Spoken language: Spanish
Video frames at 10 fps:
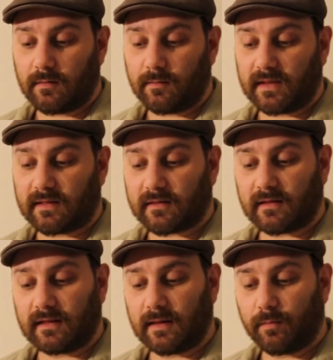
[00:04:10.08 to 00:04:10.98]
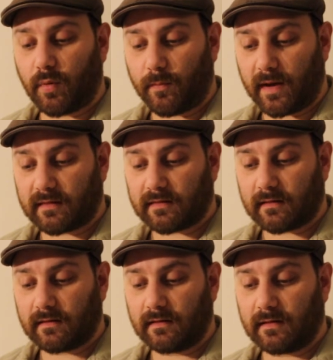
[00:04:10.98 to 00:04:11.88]
mientras el tiempo
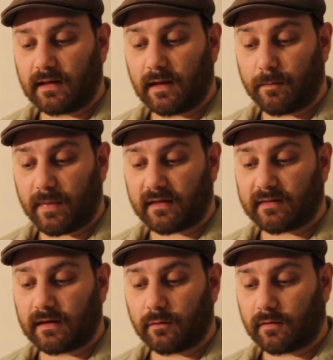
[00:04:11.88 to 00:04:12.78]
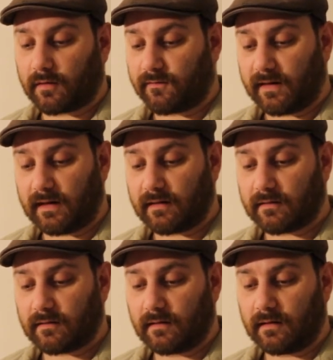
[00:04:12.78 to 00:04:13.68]
pasa y pasan los
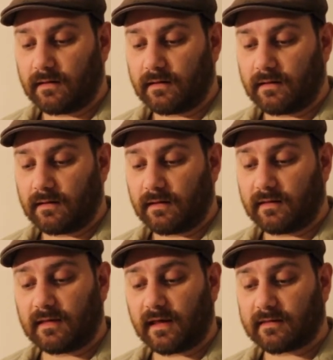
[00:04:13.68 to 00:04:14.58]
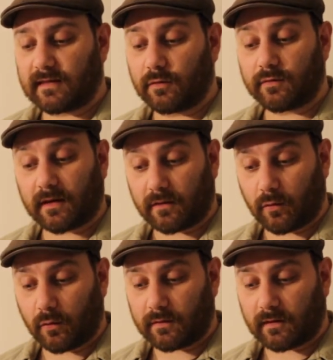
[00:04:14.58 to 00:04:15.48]
desfiles, y se hacen otras
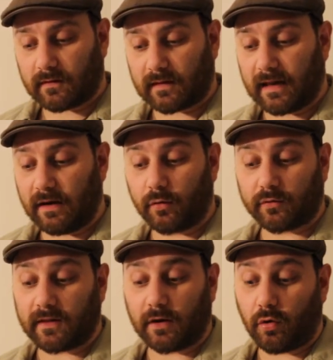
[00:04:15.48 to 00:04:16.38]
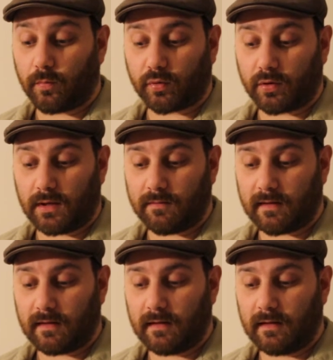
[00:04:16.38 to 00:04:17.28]
cosas que el norte no
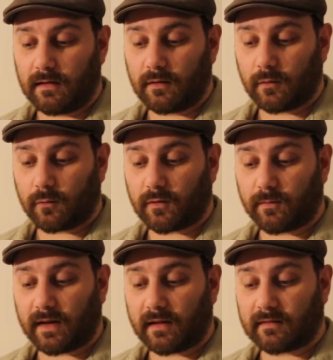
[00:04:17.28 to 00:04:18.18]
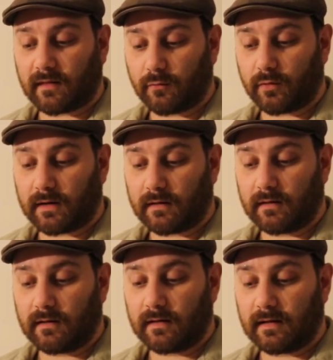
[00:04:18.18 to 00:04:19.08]
prohíbe, con su esperanza dura,
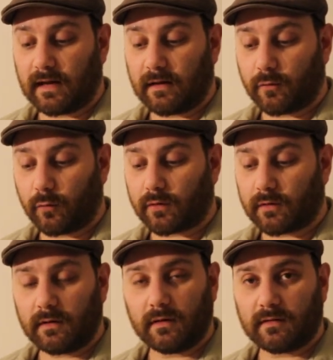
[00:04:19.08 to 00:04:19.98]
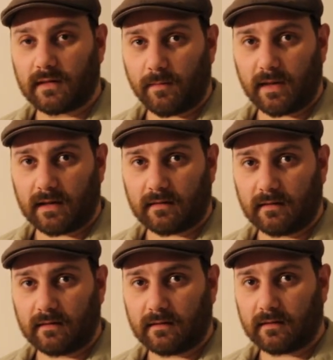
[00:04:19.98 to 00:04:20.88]
el sur también
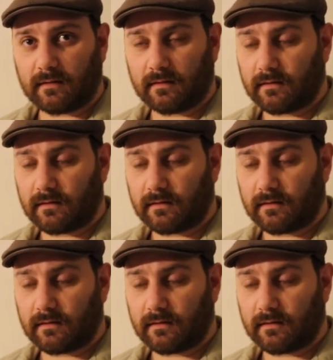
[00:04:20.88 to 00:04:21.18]
existe